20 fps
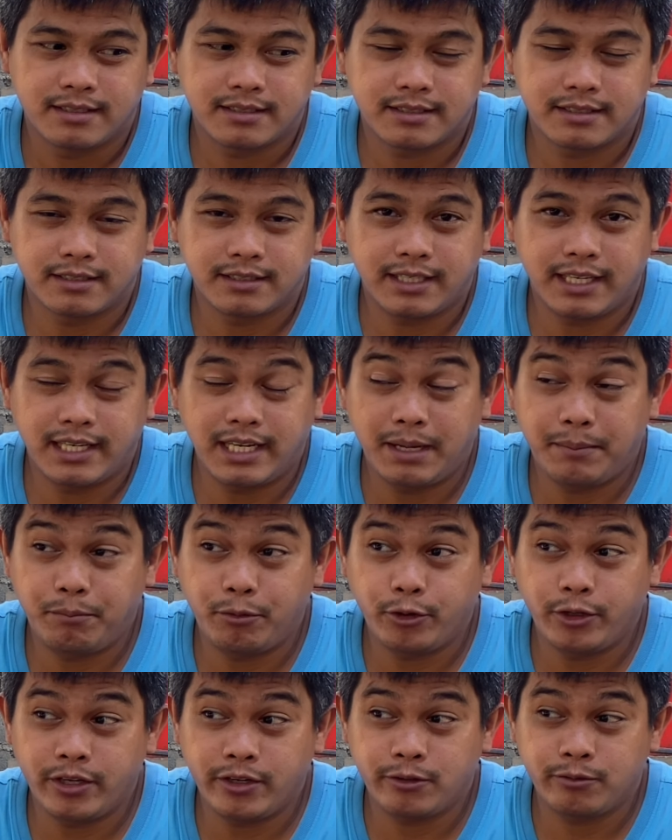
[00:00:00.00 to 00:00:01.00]
So, yan lang
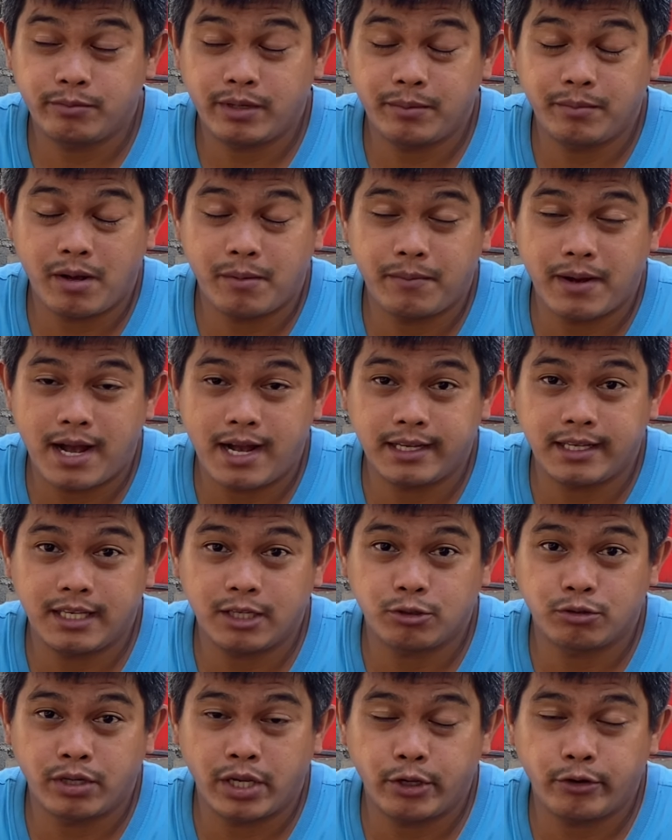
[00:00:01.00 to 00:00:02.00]
po yung may babahagi
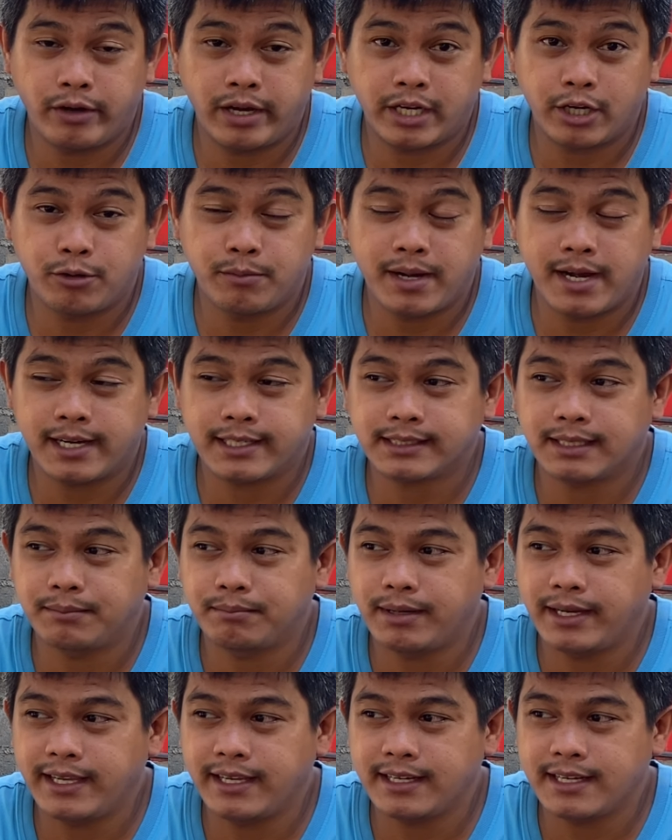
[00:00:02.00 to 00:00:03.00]
ko ngayong araw mga
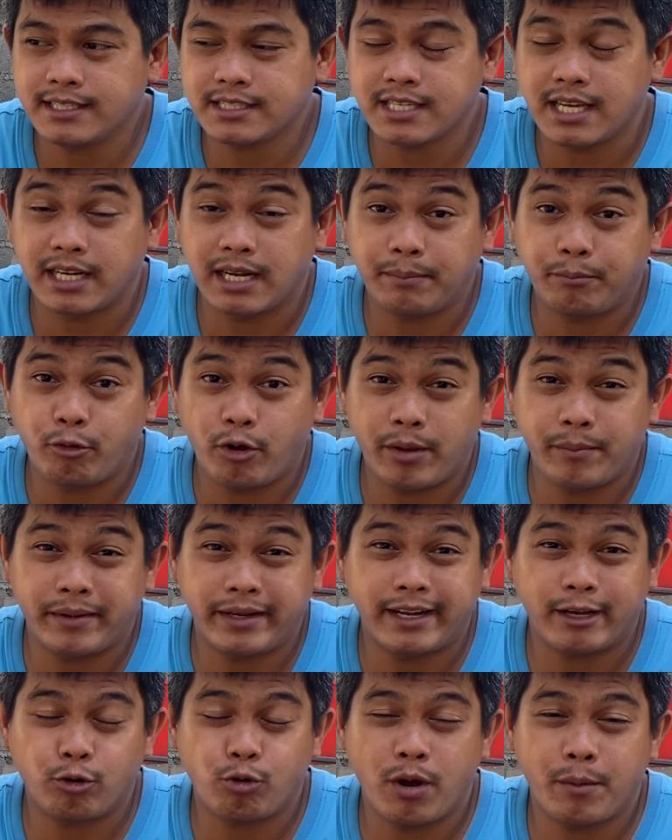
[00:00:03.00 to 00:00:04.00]
katambayan at sana po ay may
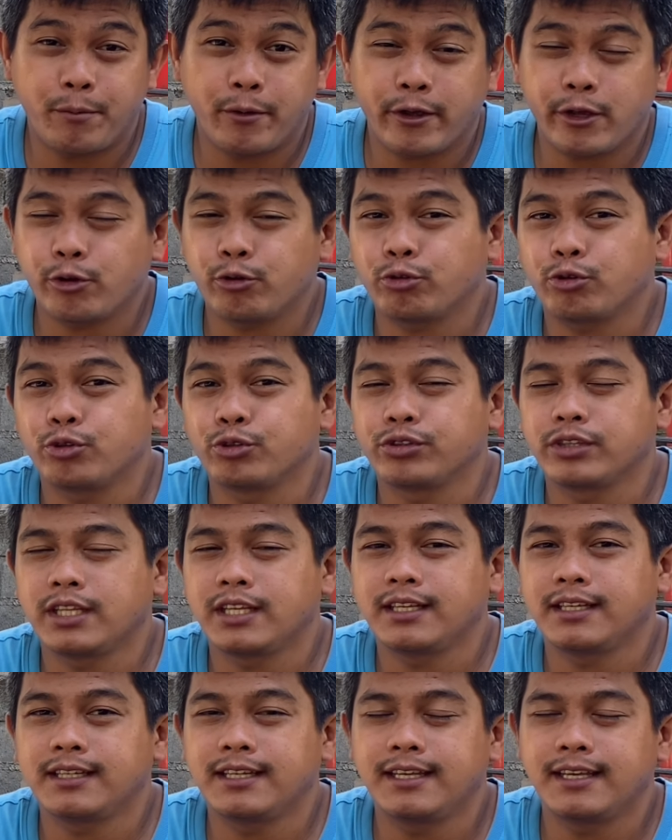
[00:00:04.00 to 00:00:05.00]
nakuha po yung
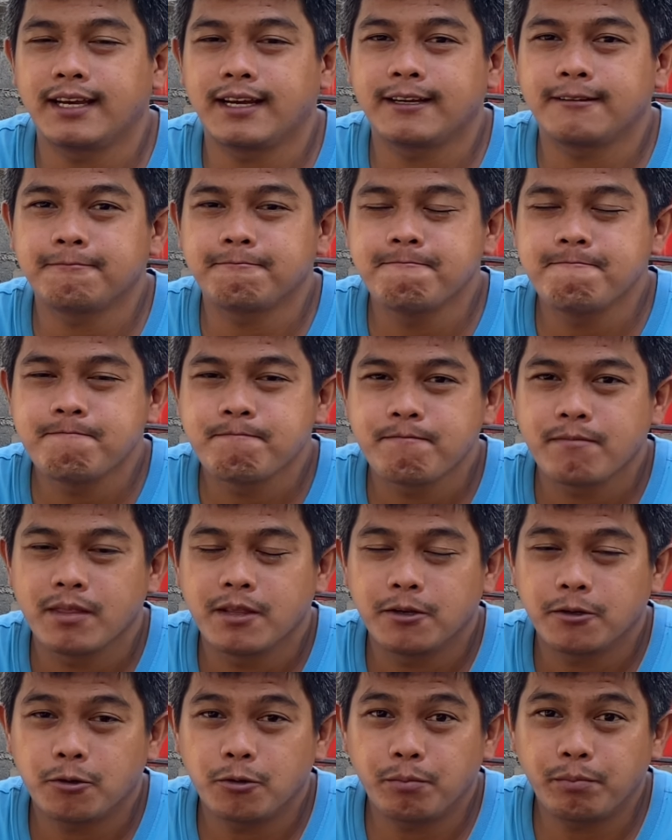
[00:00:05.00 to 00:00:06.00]
konting ideya
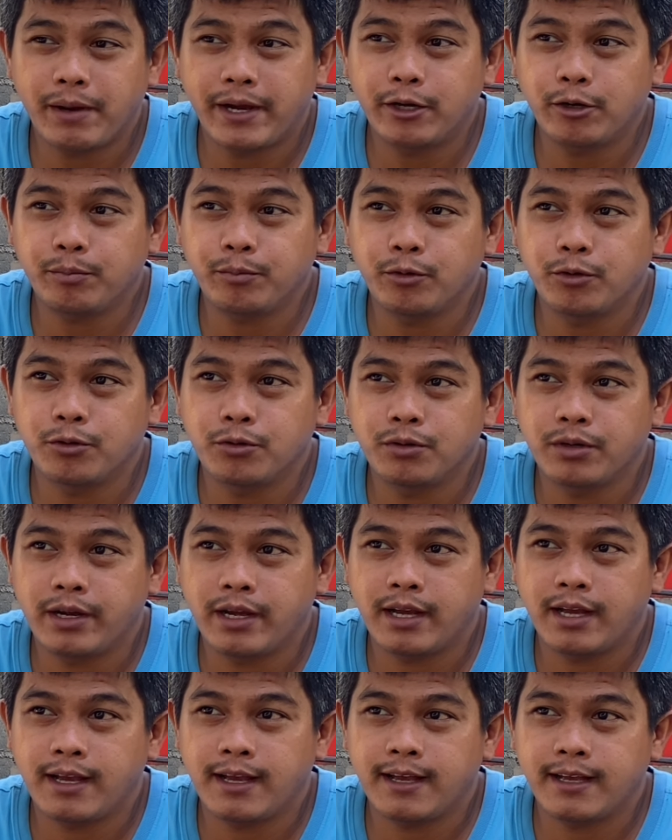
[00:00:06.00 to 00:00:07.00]
kung paano po
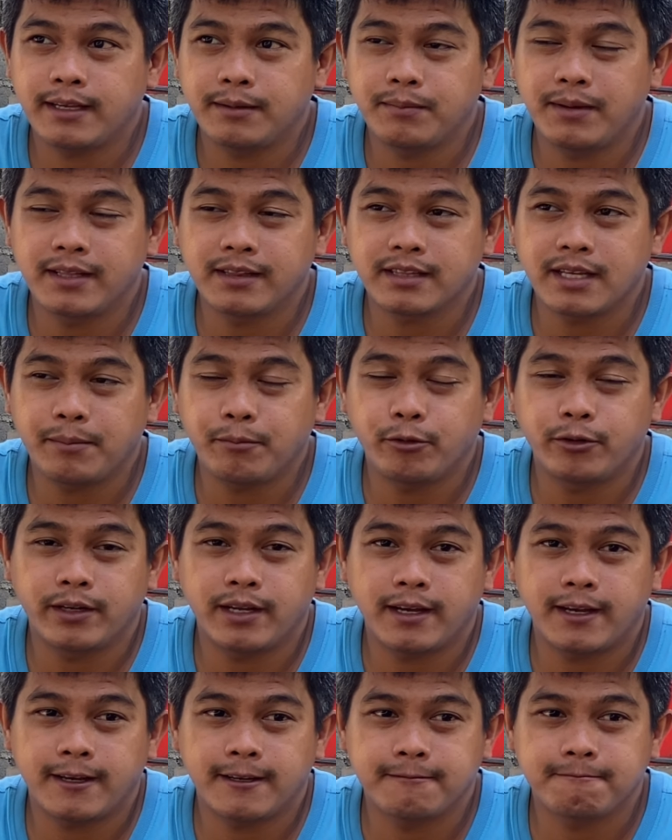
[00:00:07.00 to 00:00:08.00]
uh, ibenta po
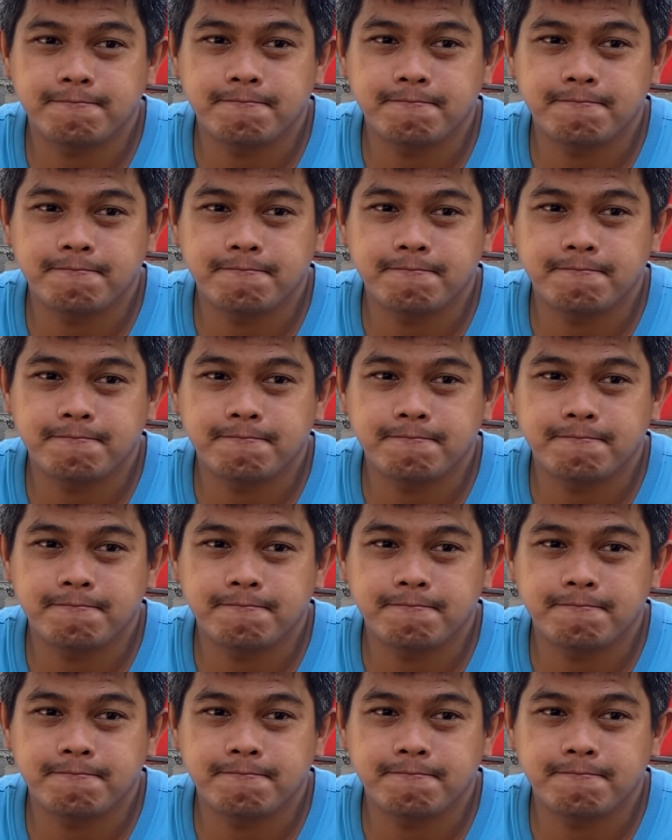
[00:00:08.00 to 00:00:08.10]
ng